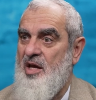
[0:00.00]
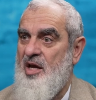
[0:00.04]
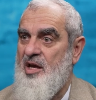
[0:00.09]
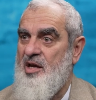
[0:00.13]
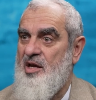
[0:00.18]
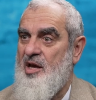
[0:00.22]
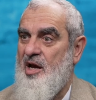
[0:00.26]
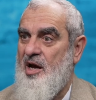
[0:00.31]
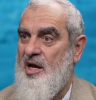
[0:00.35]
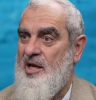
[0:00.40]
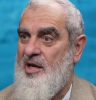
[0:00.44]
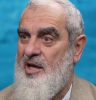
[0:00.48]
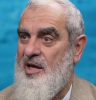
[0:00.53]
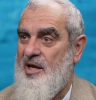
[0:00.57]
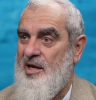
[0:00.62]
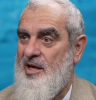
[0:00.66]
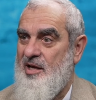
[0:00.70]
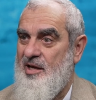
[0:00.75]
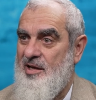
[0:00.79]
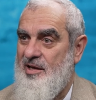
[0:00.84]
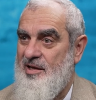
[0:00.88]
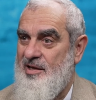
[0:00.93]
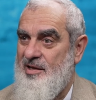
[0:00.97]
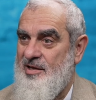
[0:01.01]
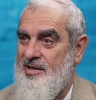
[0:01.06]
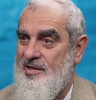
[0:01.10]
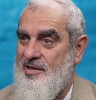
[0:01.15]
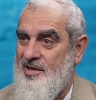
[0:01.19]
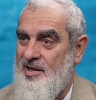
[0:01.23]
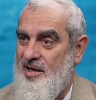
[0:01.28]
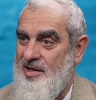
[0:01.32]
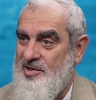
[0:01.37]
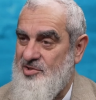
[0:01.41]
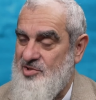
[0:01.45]
denk hale
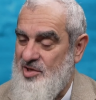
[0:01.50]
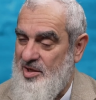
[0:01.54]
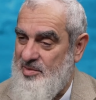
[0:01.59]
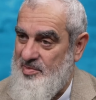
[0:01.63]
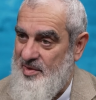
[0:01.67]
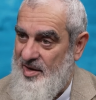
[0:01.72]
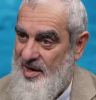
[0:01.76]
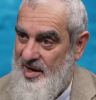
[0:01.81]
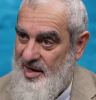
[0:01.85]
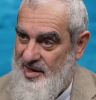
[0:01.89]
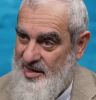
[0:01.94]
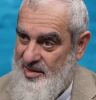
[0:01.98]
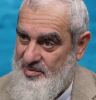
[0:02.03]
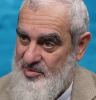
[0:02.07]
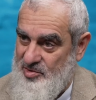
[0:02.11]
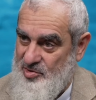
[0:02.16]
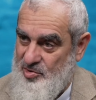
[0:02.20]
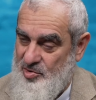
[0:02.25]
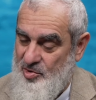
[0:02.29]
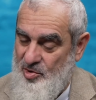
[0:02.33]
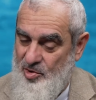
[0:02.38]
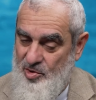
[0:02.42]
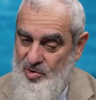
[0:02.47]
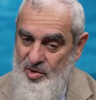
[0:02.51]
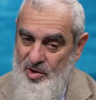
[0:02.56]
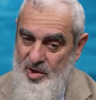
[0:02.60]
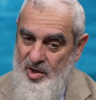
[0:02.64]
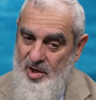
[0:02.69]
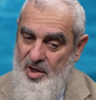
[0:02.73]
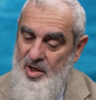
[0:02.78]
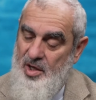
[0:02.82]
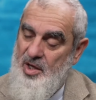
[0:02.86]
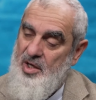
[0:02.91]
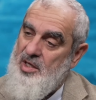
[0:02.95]
gelecek bir halimiz de yok.
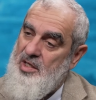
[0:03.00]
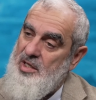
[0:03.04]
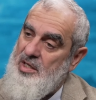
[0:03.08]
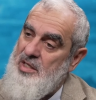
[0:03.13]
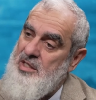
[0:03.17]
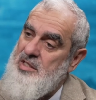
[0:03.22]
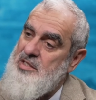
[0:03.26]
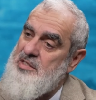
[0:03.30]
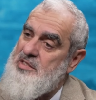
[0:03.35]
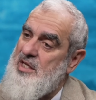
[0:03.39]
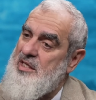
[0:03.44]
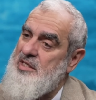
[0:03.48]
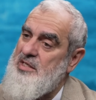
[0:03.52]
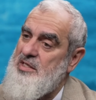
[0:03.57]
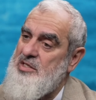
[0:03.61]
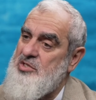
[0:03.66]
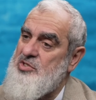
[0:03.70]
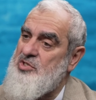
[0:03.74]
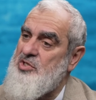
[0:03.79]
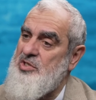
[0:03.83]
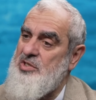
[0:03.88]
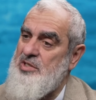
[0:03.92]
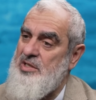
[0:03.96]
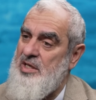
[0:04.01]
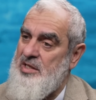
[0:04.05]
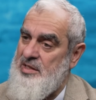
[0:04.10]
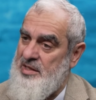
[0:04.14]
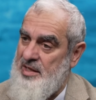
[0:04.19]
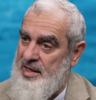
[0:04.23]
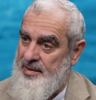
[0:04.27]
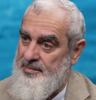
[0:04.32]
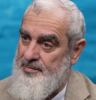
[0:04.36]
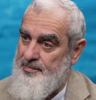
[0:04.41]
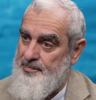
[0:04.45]
İnsan içinde
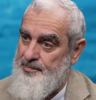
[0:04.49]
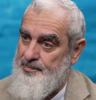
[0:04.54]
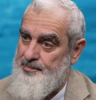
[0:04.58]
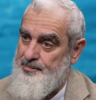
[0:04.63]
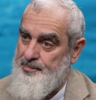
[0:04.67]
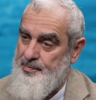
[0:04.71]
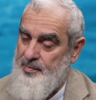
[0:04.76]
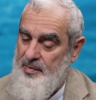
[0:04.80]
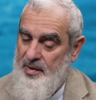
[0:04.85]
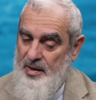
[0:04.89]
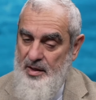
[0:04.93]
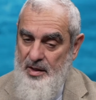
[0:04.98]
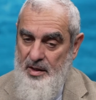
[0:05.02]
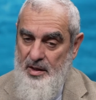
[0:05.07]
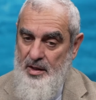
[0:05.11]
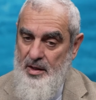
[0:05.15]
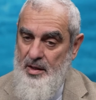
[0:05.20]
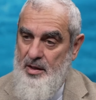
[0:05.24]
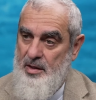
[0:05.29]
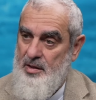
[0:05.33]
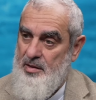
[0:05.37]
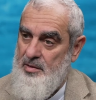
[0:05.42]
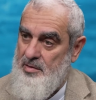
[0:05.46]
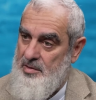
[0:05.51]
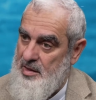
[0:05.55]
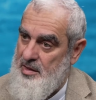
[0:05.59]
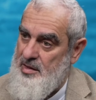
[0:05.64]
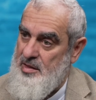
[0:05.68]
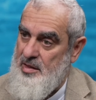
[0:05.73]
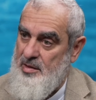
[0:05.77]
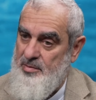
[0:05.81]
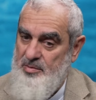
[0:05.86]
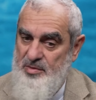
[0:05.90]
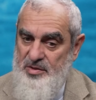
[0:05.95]
de
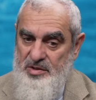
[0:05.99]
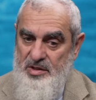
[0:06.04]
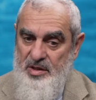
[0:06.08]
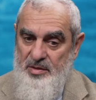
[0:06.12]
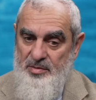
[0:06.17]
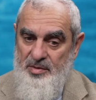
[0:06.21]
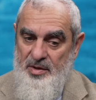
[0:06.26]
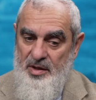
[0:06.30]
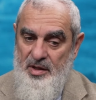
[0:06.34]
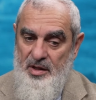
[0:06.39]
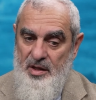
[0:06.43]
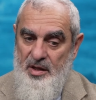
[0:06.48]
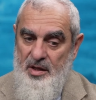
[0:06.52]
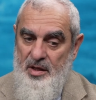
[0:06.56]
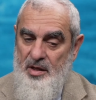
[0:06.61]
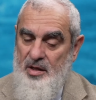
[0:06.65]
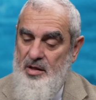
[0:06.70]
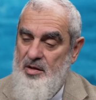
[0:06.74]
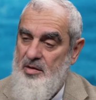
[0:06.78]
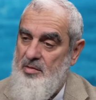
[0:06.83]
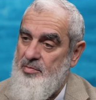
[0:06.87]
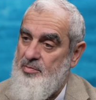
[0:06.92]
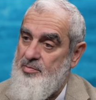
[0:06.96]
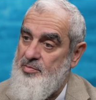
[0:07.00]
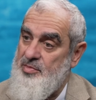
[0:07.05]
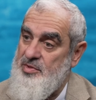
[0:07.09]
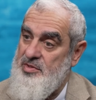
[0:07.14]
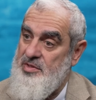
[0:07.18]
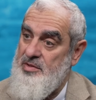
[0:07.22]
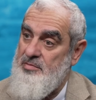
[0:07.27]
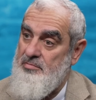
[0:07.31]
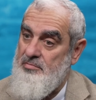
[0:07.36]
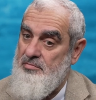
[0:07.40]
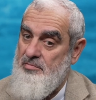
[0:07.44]
dediğimiz gibi
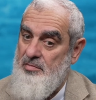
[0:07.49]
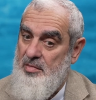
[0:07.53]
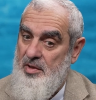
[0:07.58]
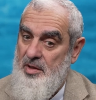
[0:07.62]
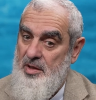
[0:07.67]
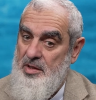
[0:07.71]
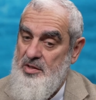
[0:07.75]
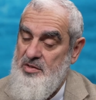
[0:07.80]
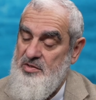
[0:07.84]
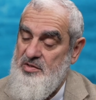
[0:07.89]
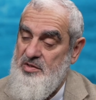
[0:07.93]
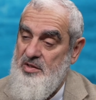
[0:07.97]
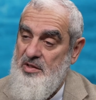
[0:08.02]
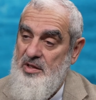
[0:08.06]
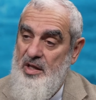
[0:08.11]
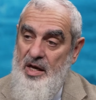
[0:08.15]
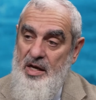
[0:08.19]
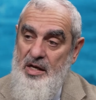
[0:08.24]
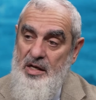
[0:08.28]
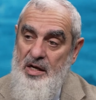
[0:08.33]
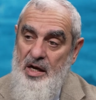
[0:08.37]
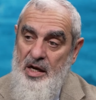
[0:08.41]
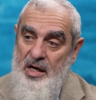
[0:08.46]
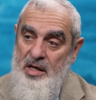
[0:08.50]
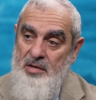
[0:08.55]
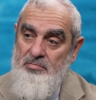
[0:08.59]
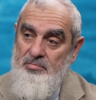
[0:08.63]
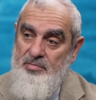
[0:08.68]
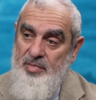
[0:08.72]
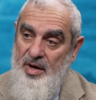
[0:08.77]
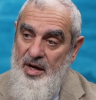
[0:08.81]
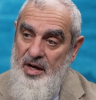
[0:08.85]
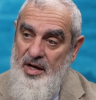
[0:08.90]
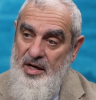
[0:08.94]
bizim sıla-i
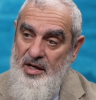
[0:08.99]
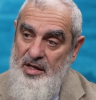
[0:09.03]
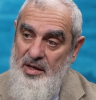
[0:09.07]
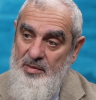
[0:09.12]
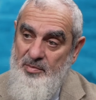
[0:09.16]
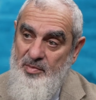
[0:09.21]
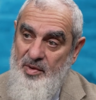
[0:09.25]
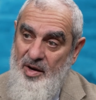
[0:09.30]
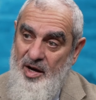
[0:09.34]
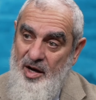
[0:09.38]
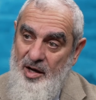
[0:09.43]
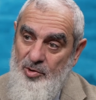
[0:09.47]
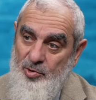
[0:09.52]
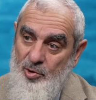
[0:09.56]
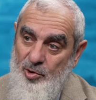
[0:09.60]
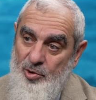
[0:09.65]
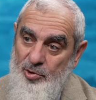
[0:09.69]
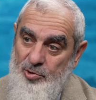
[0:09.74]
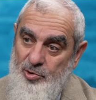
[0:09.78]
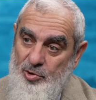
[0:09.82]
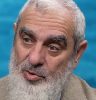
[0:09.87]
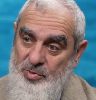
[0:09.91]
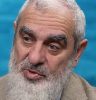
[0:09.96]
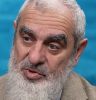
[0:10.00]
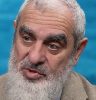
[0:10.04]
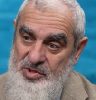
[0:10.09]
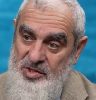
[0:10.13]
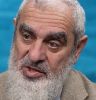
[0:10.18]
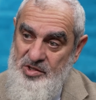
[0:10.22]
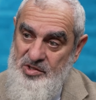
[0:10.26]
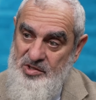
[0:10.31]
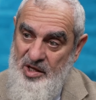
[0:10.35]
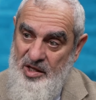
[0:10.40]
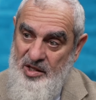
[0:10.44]
rahim bağıyla bağlı olduğumuz
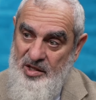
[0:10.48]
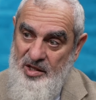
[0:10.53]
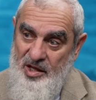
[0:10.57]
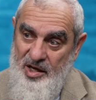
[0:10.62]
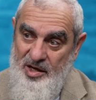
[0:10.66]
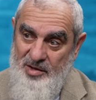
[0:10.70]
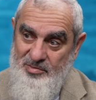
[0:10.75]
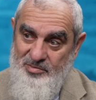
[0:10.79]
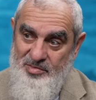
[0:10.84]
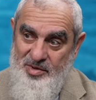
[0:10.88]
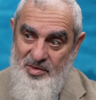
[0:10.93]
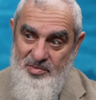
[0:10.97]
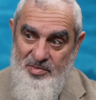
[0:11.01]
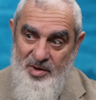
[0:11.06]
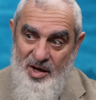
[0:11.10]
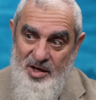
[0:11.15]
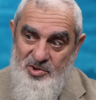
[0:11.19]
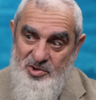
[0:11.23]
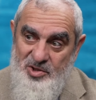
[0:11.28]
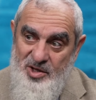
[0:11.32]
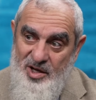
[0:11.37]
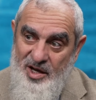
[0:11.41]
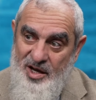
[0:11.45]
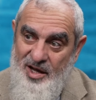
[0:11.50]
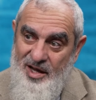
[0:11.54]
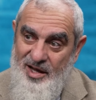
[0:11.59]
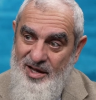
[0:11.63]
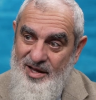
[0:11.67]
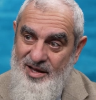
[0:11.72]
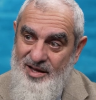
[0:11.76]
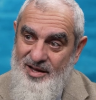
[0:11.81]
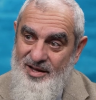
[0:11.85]
insanlar bir başka,